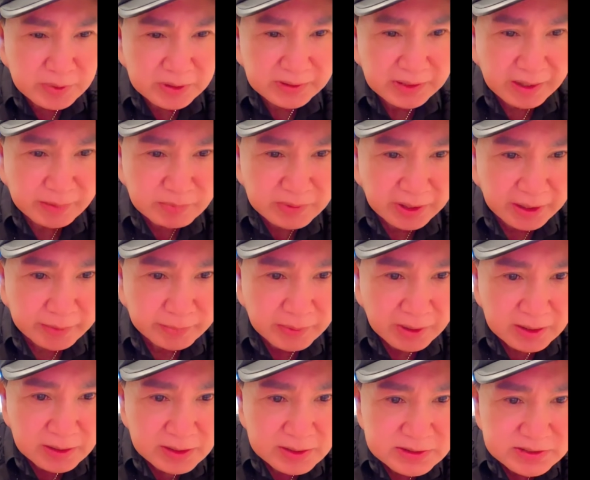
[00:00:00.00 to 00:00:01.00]
28
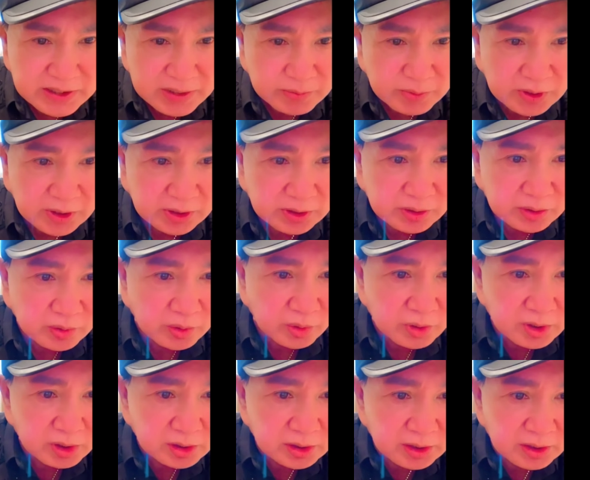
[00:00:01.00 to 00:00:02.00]
này má đi xem kịch
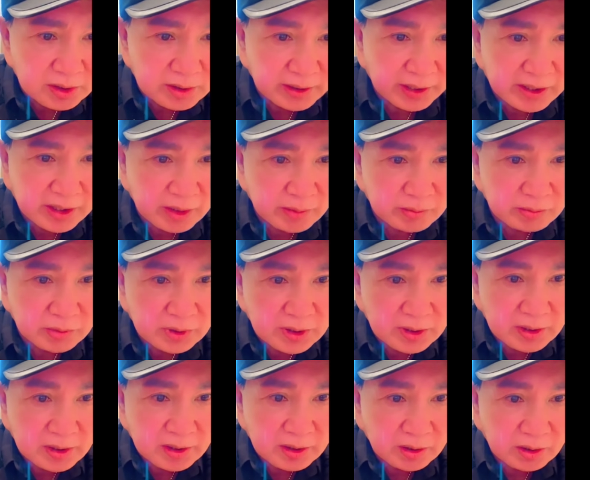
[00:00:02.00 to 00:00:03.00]
của cái hồng
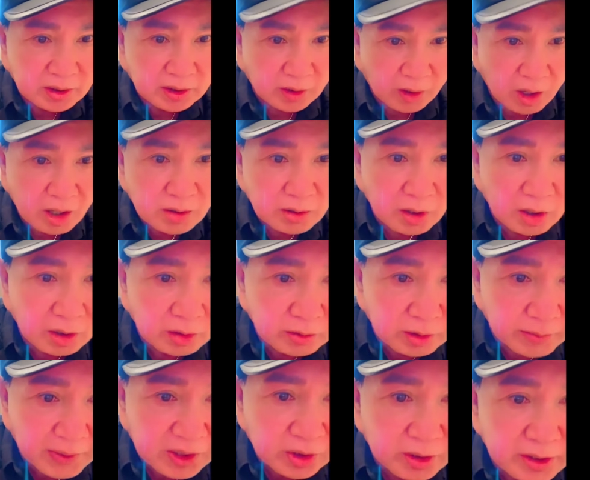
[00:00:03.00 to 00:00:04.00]
có
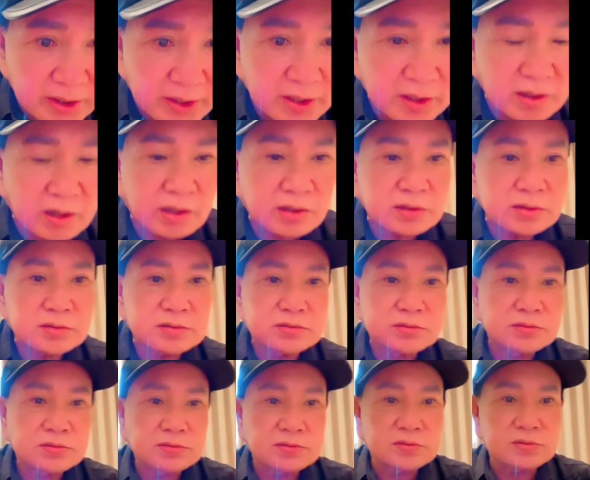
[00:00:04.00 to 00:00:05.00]
con con má có đi con
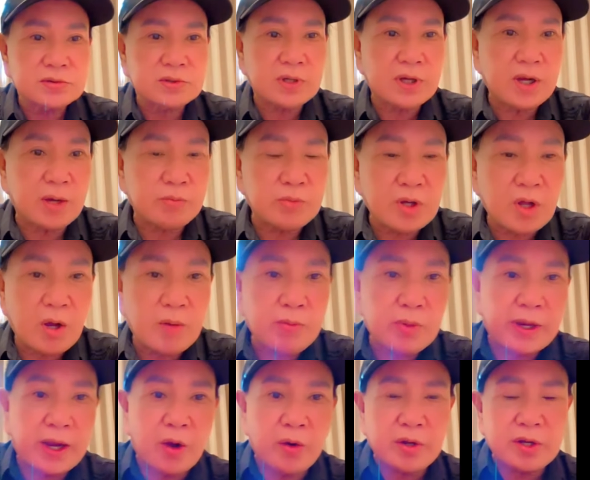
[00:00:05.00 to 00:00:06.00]
cái hồng
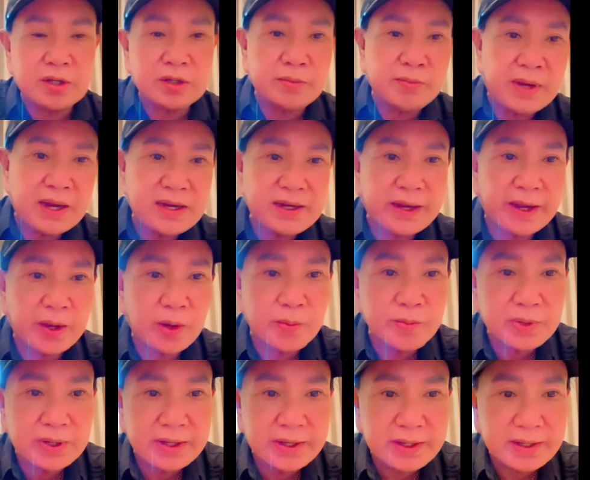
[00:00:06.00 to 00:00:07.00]
long gọi cho má ngày
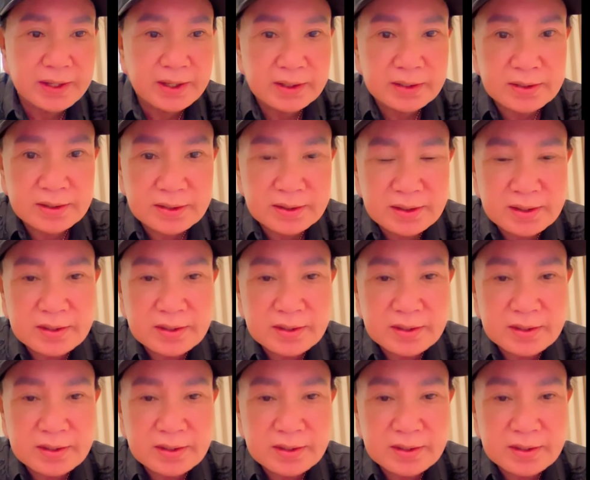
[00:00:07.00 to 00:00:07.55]
hôm kia